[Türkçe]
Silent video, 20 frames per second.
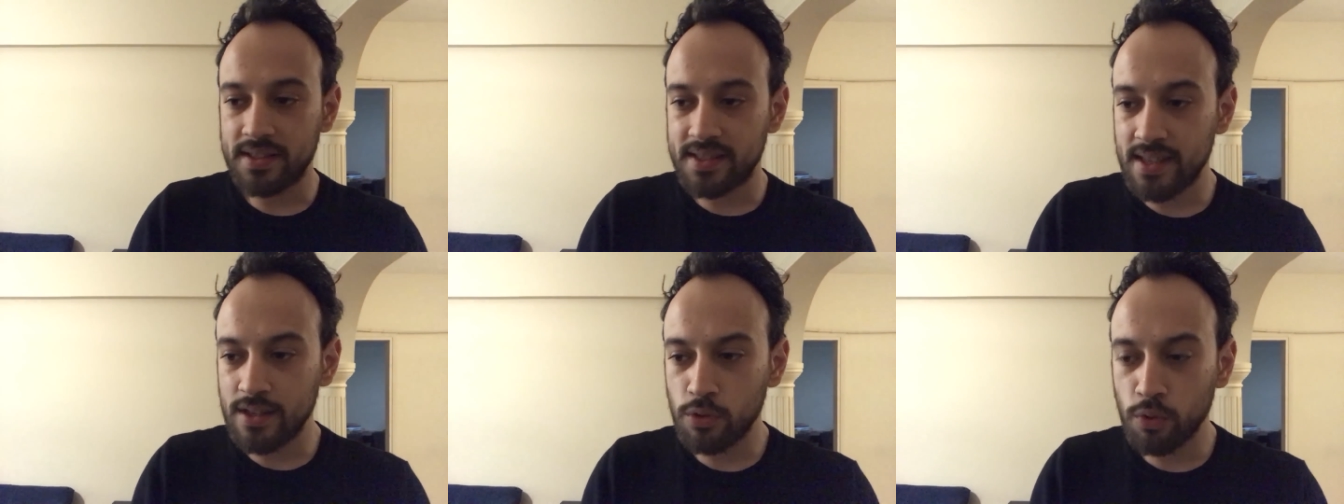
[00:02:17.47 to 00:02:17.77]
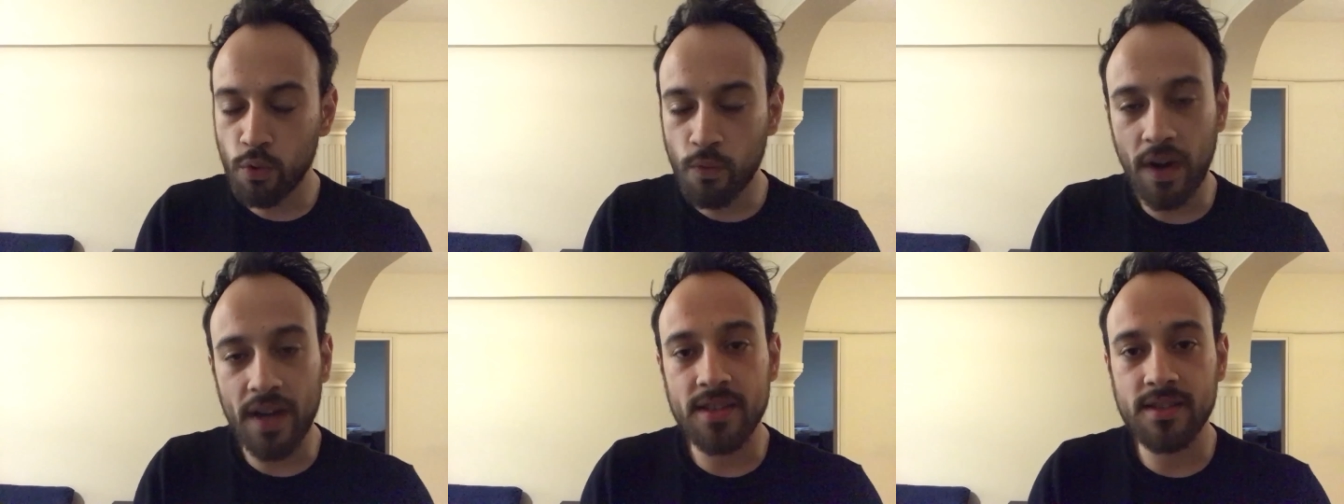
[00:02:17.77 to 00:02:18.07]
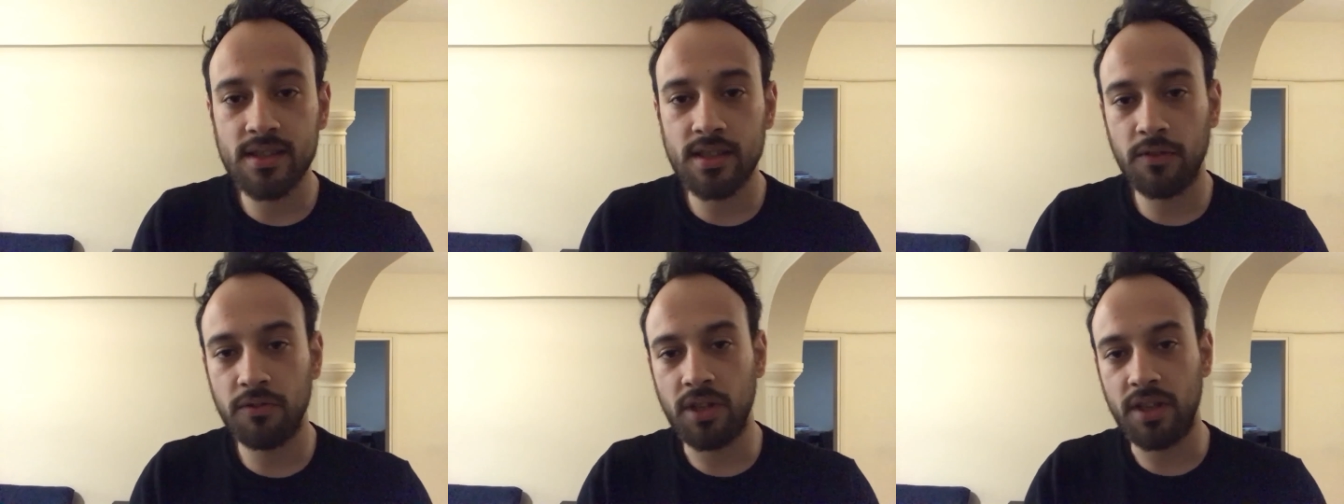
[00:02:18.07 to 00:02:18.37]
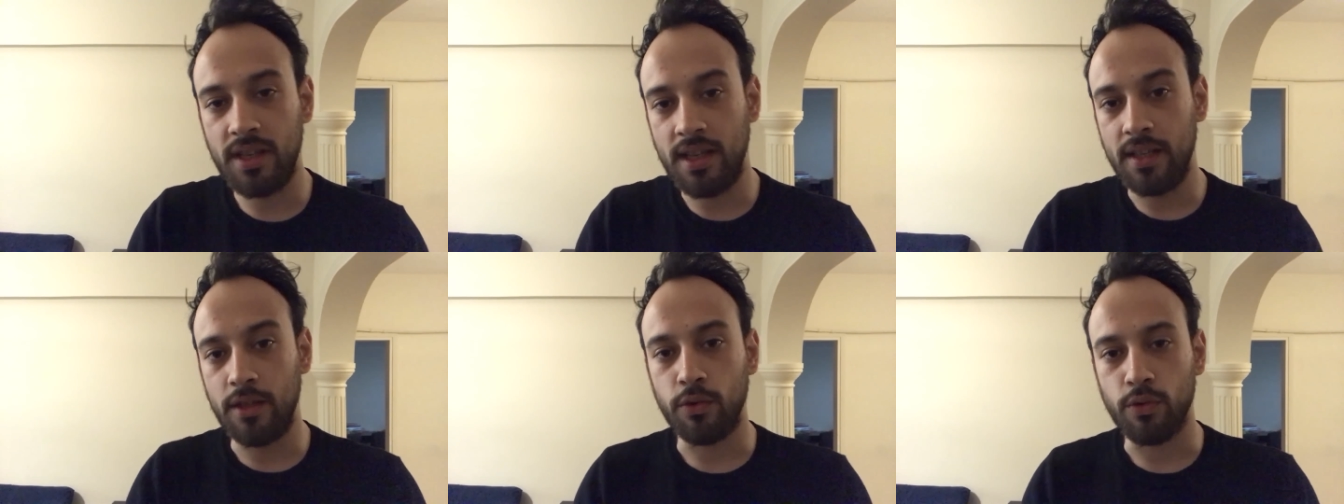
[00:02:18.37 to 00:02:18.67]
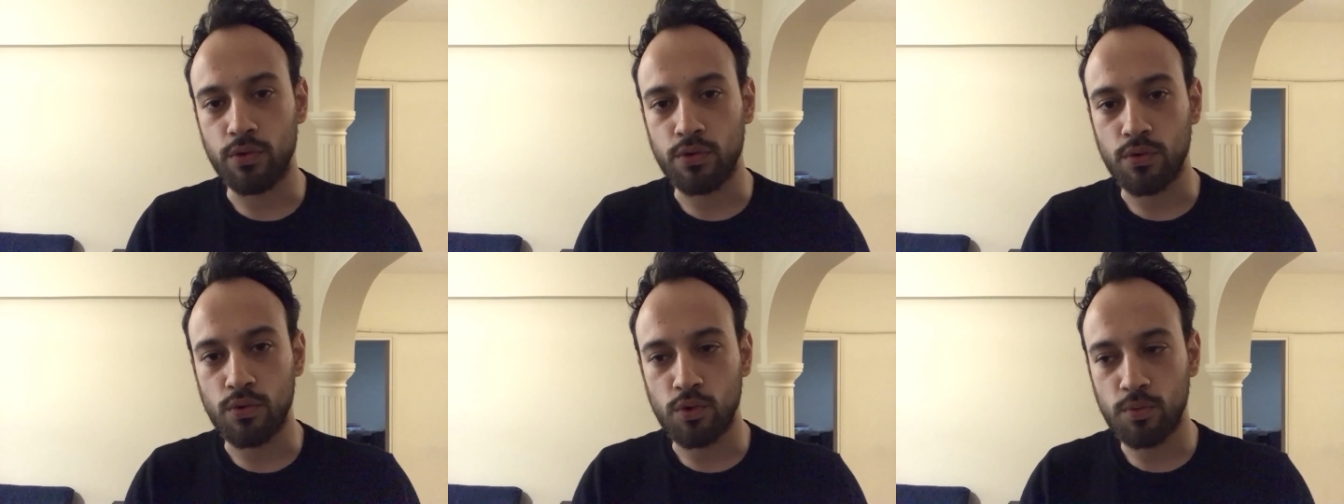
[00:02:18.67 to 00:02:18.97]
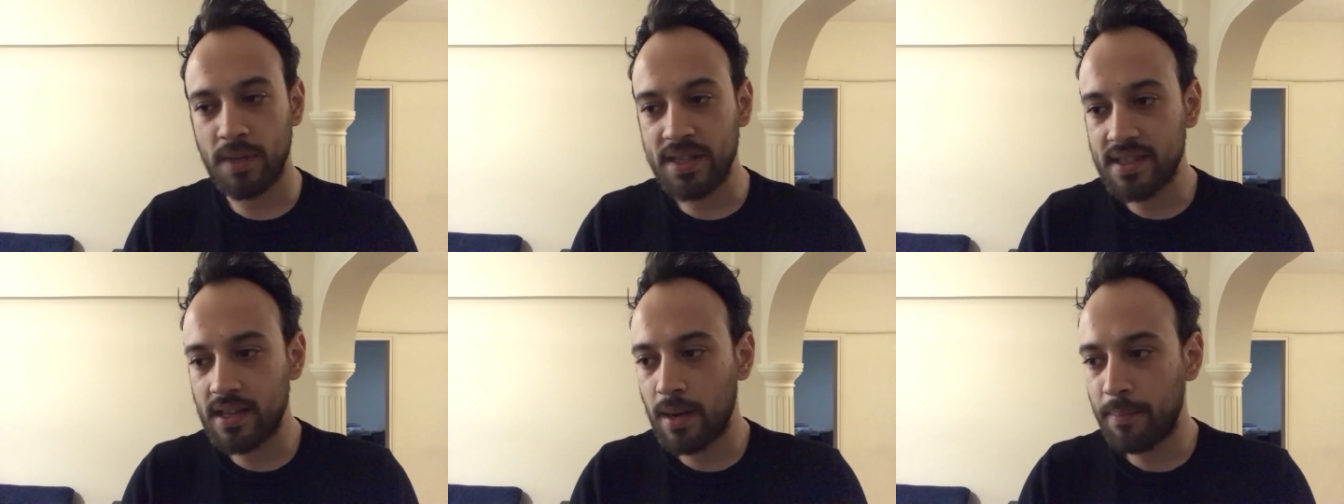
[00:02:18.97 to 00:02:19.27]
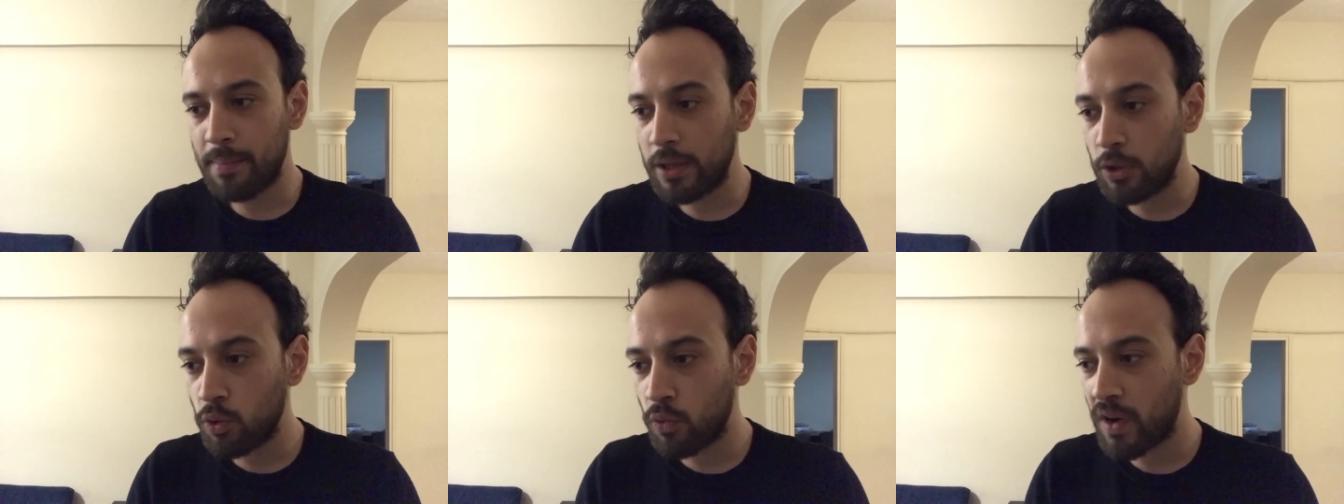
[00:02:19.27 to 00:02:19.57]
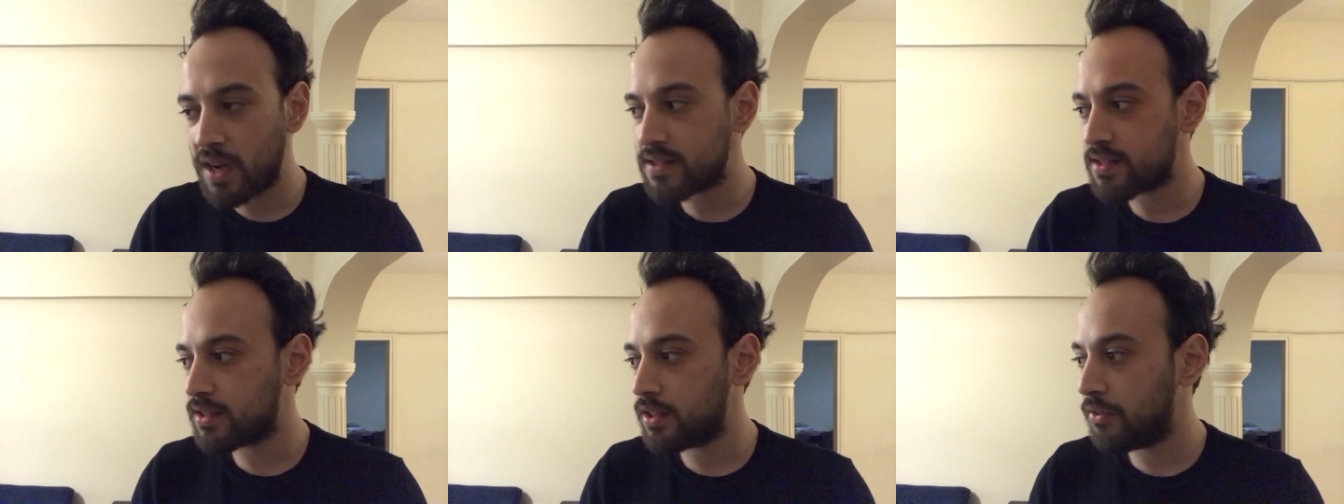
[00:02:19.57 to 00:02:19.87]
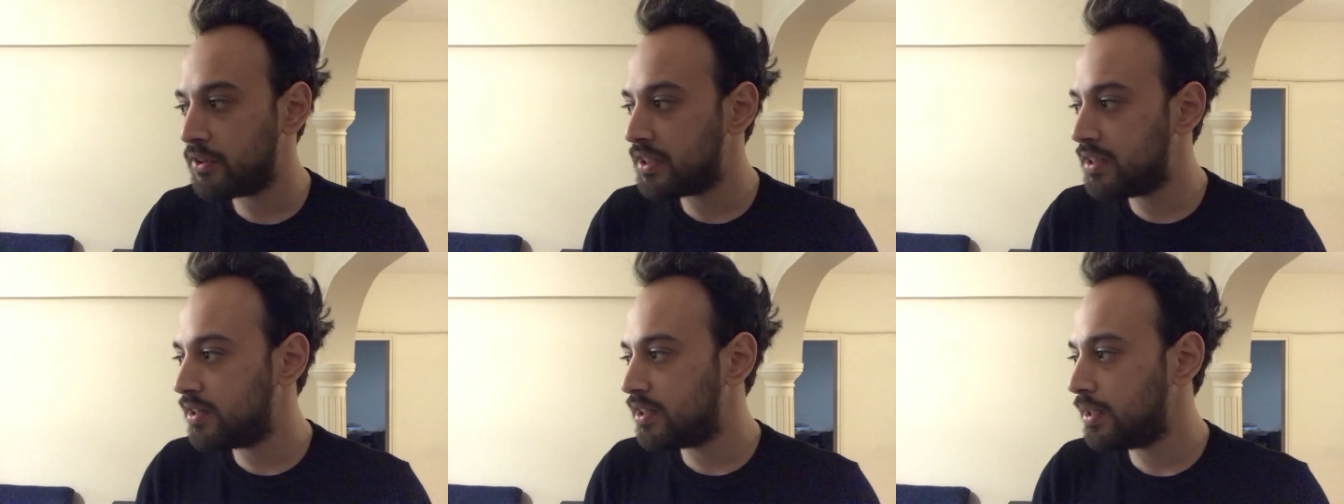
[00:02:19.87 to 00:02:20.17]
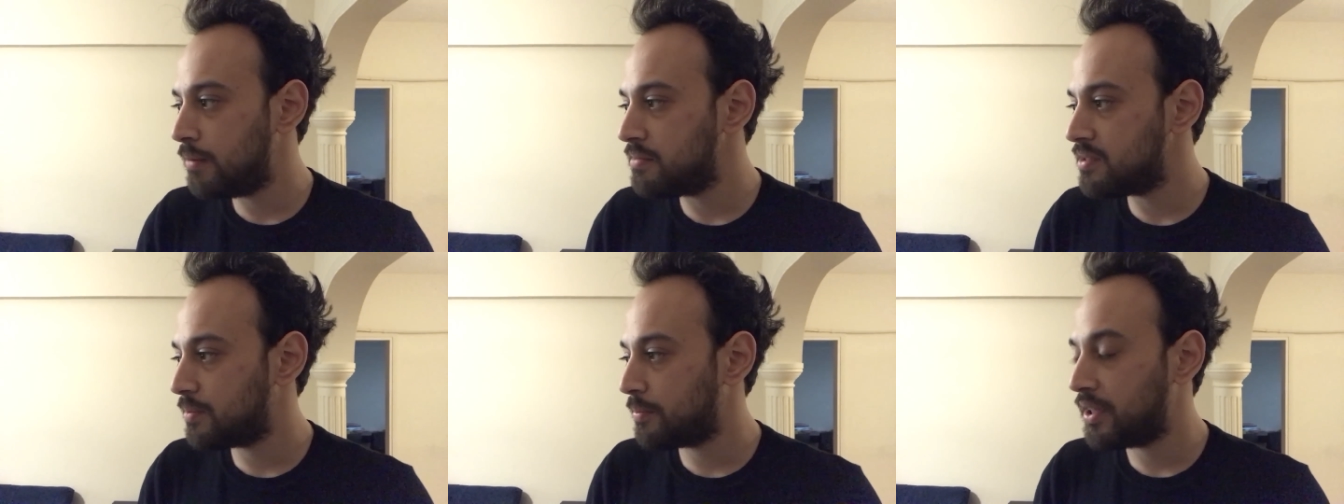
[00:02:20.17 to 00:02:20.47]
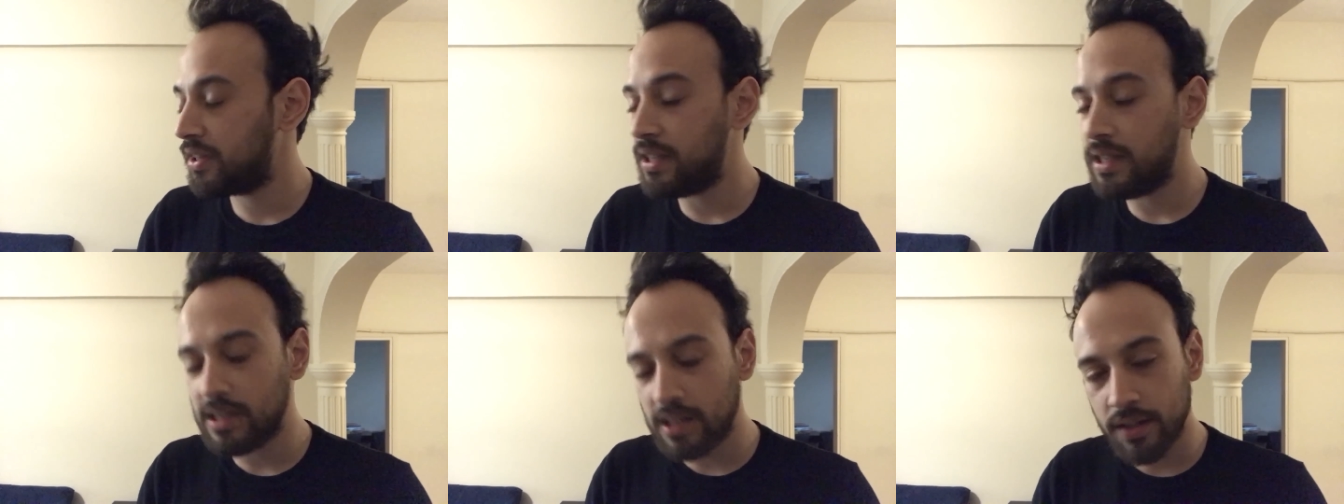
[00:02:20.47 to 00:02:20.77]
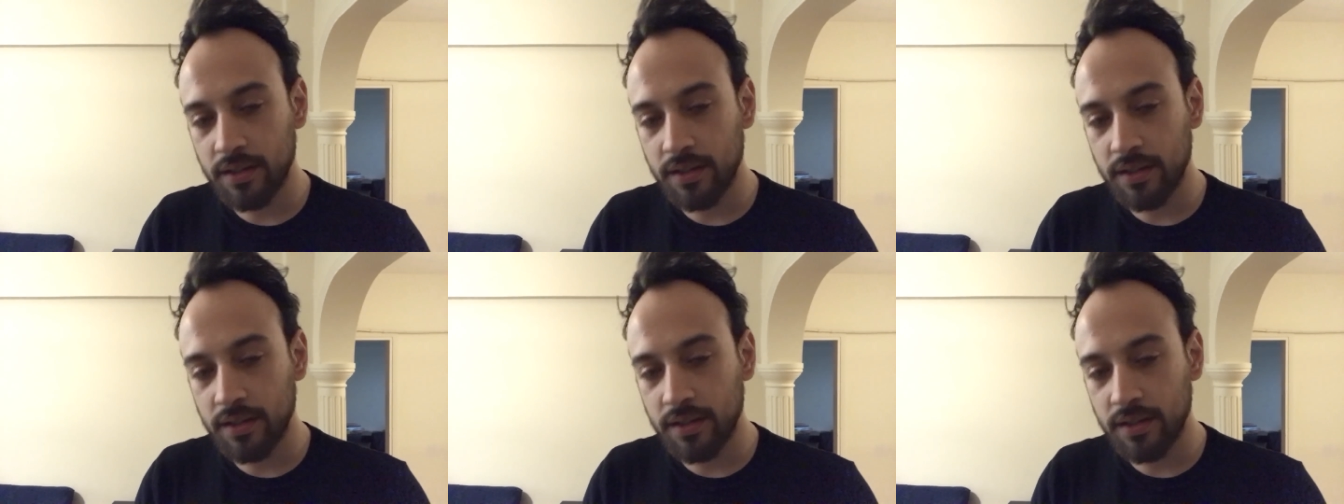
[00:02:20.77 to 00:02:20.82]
Siz üniversite sınavına niye giriyorsunuz? Mesela ben üniversite sınavına girdiğim zaman